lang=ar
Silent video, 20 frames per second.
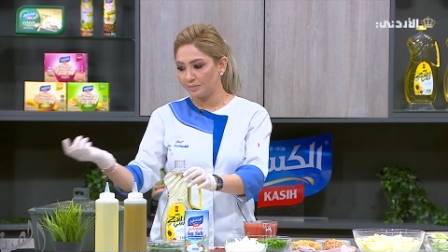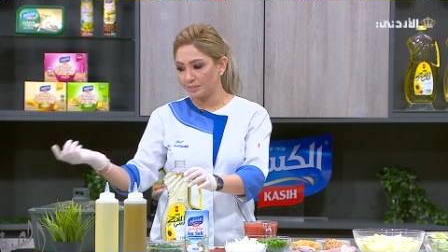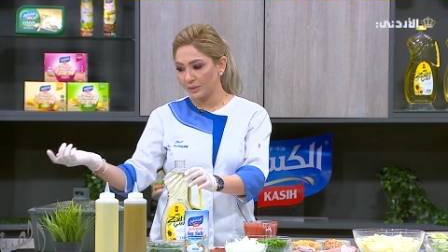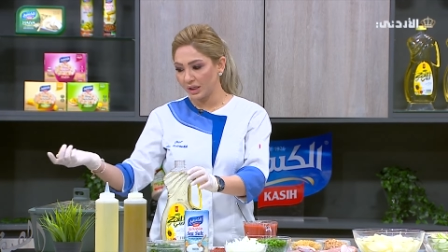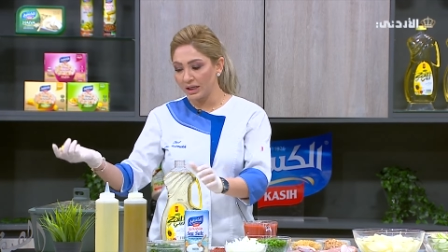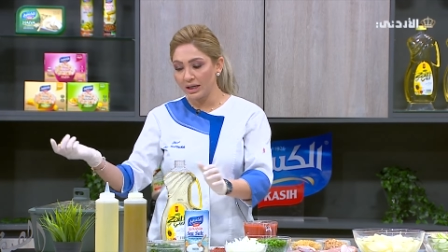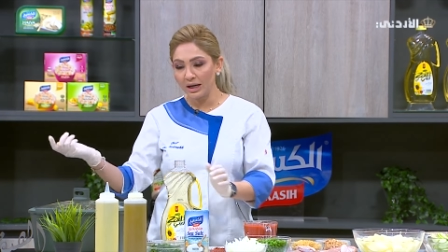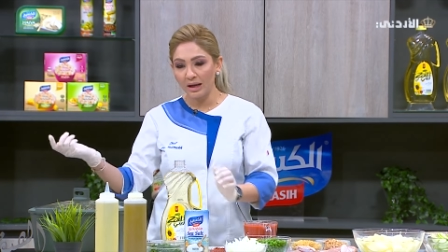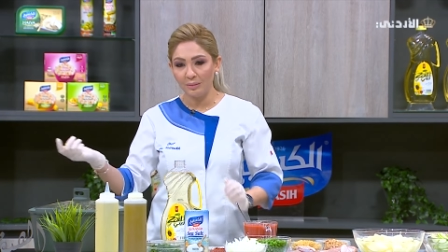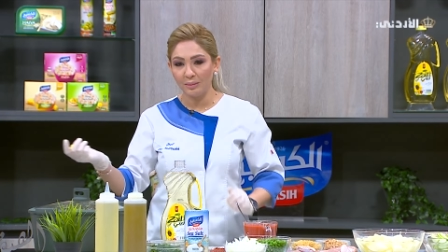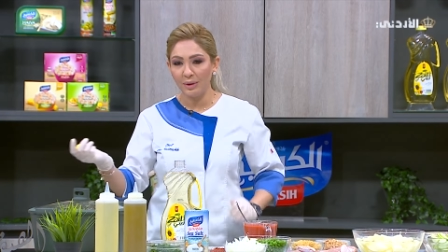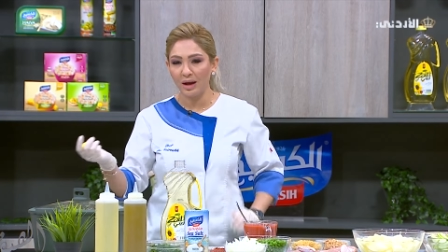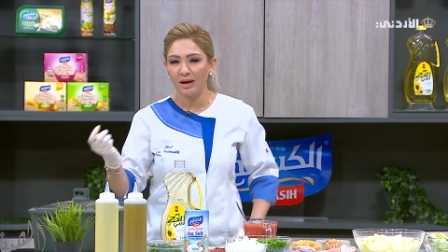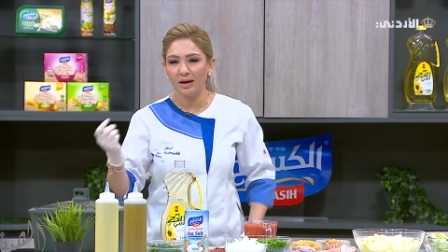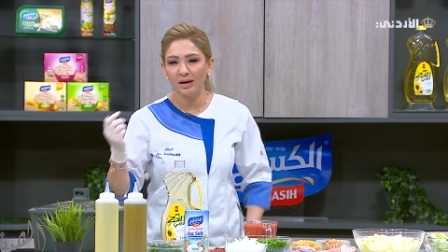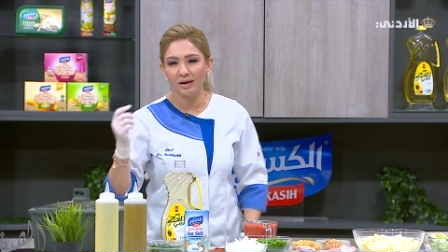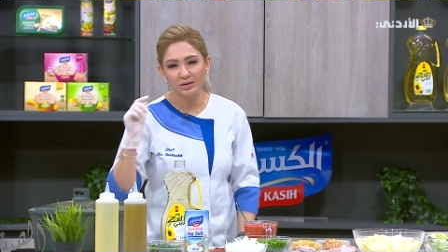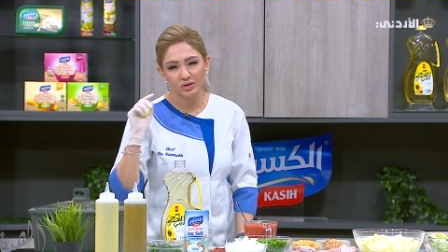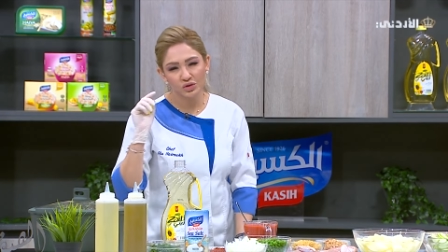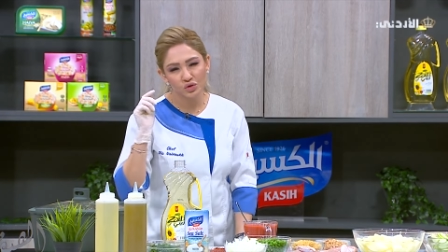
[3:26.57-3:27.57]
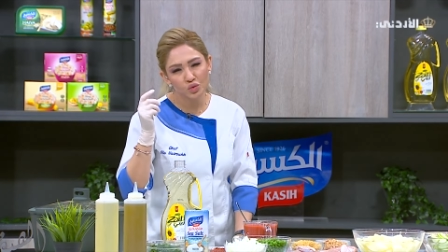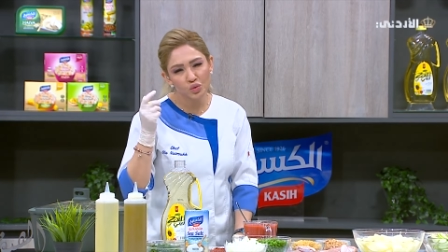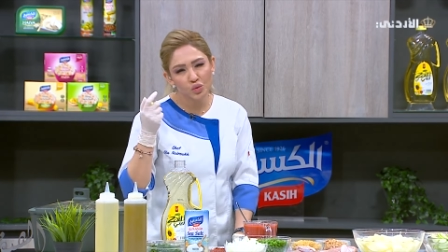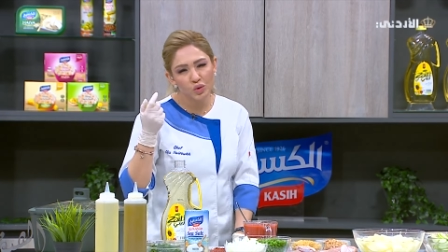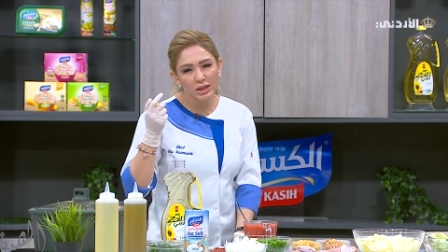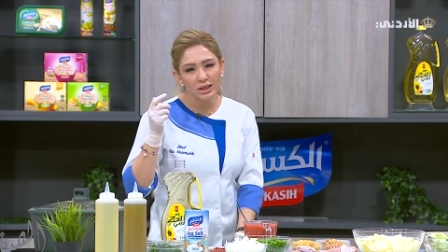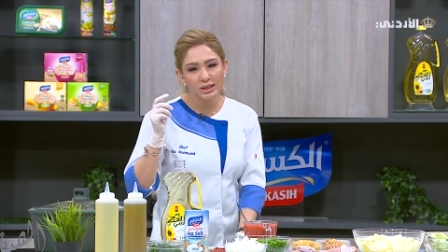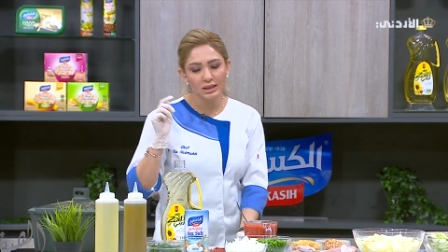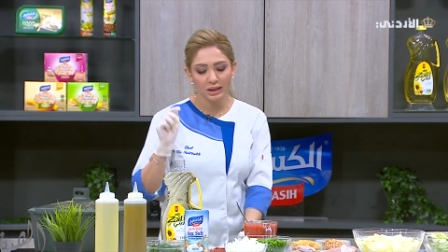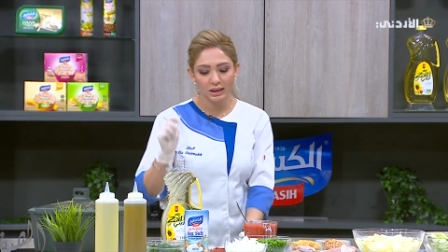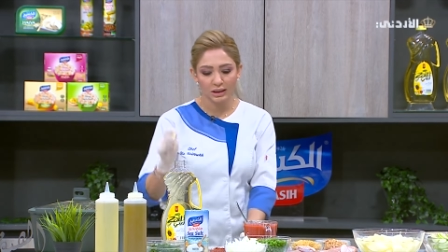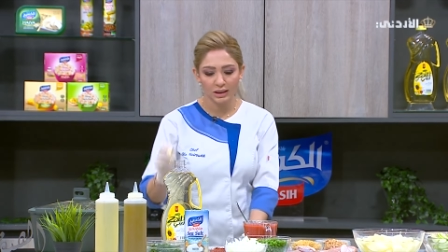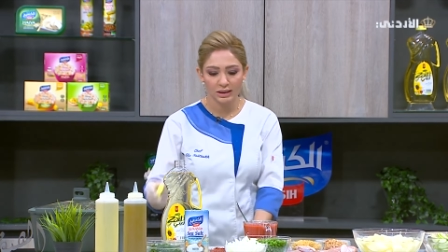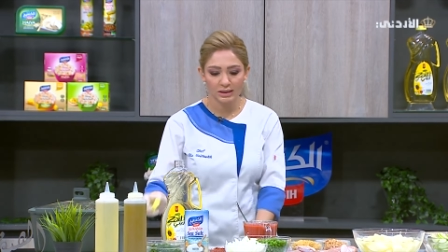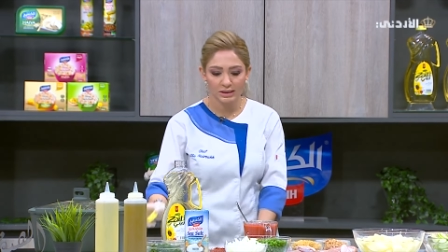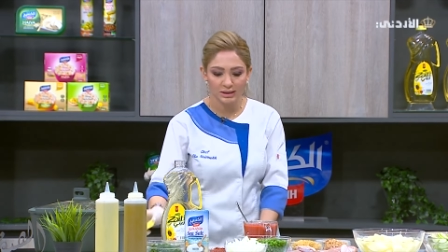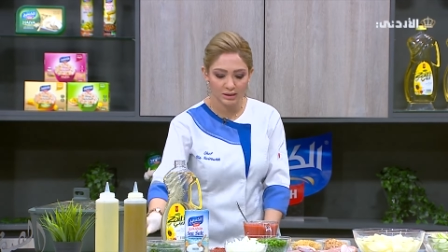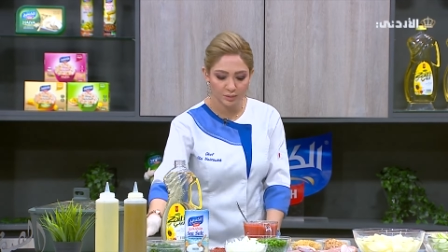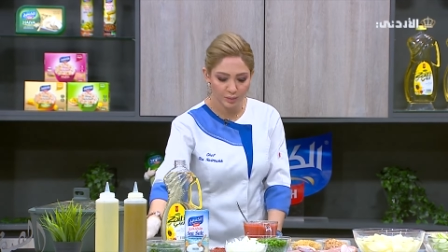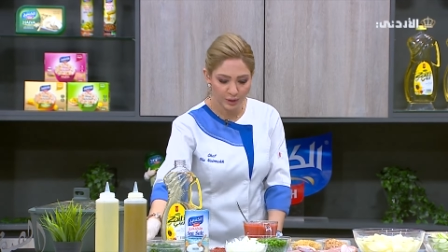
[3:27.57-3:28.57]
الامعاء شوي رح
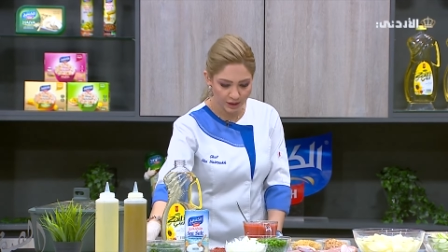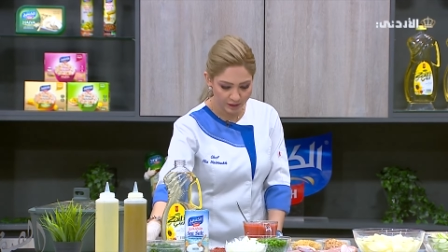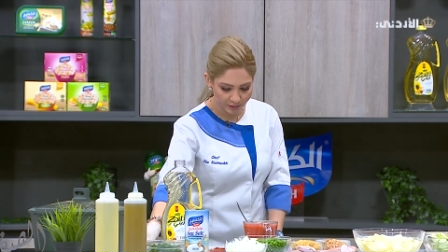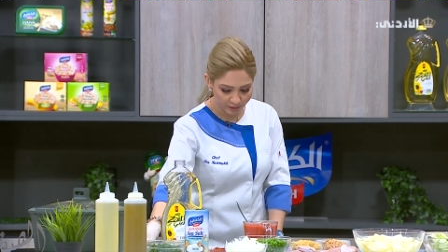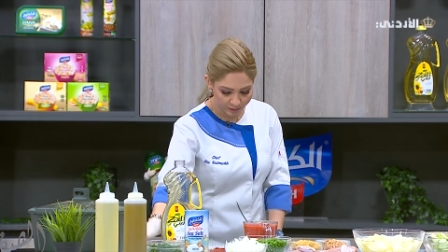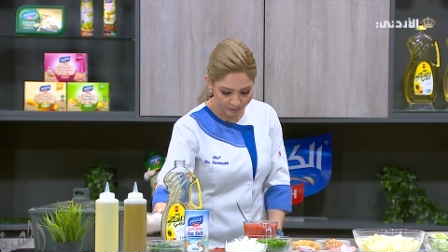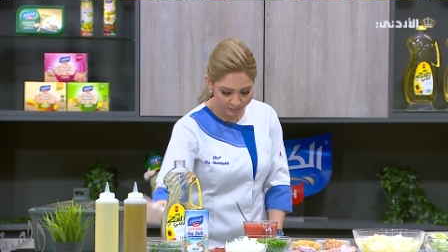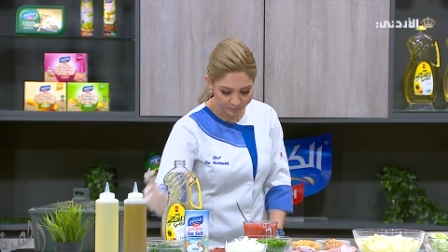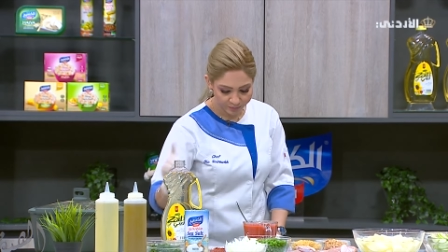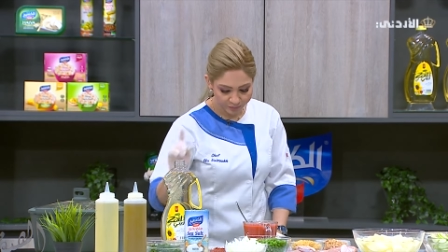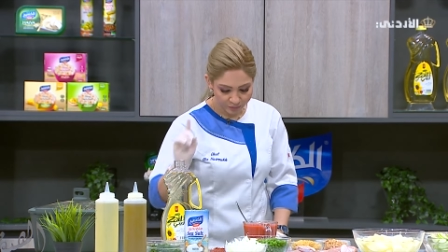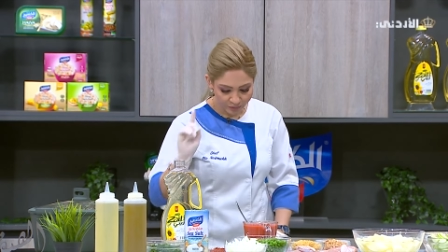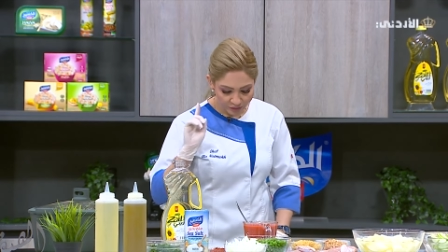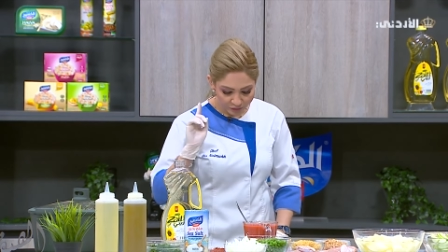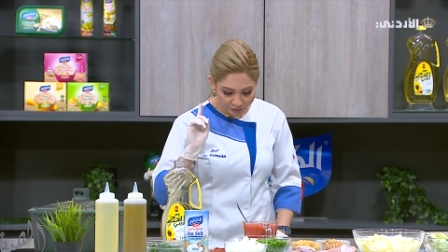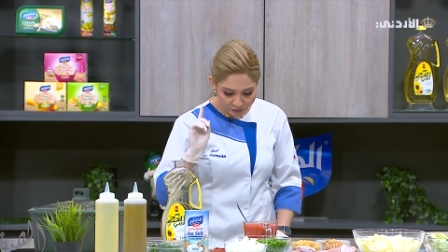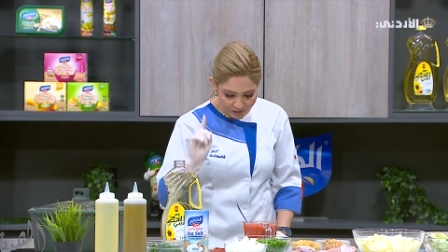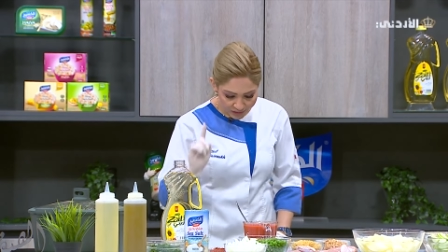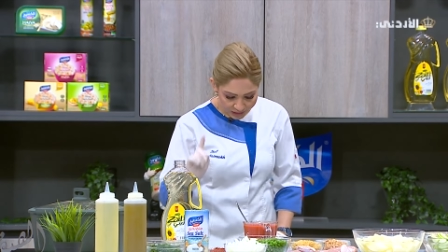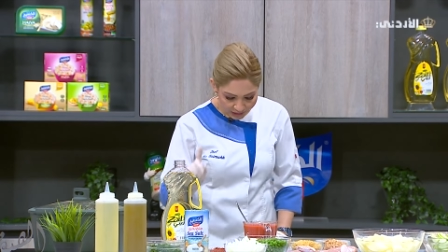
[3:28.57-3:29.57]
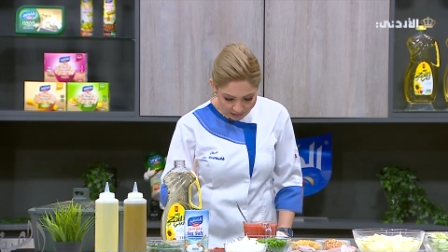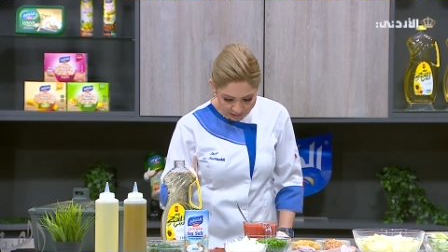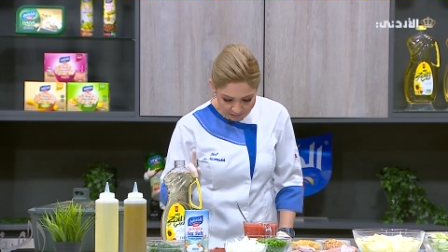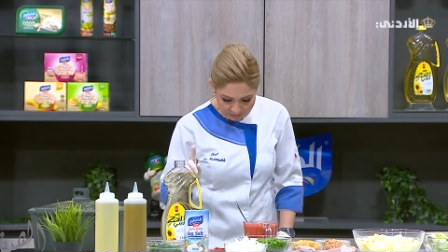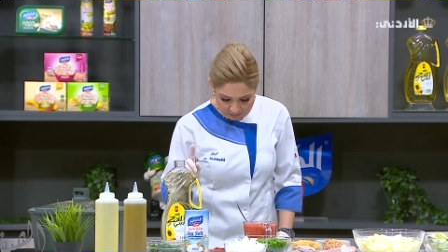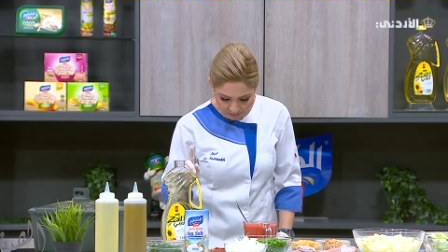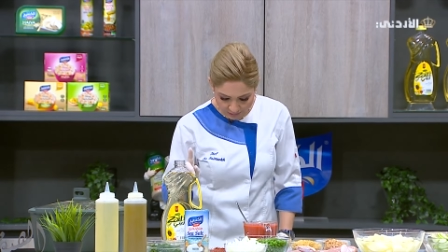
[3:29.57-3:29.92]
يحس بحرقه في حال